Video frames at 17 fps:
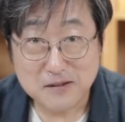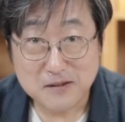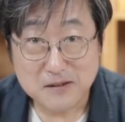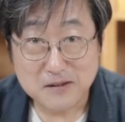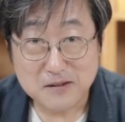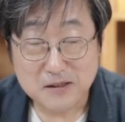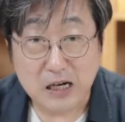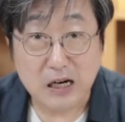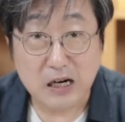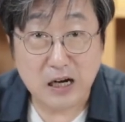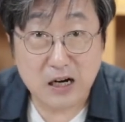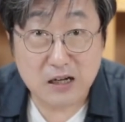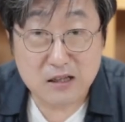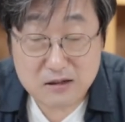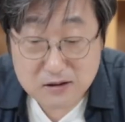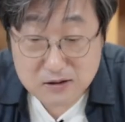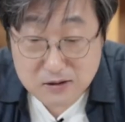잘
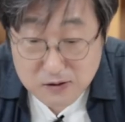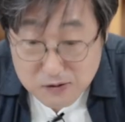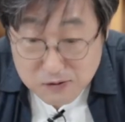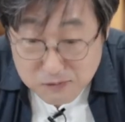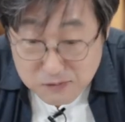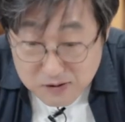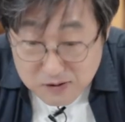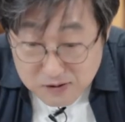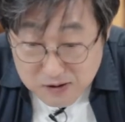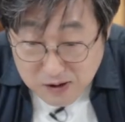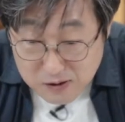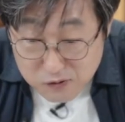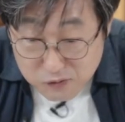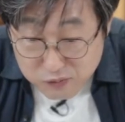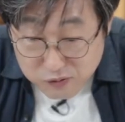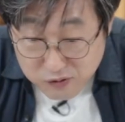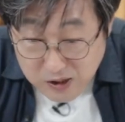알아들으셨으면, 제가
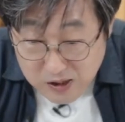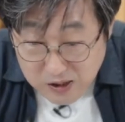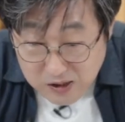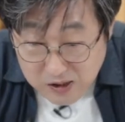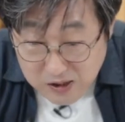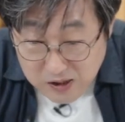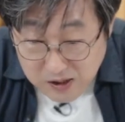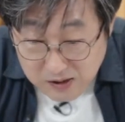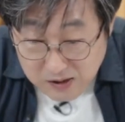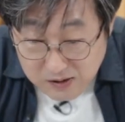좀 불안하니까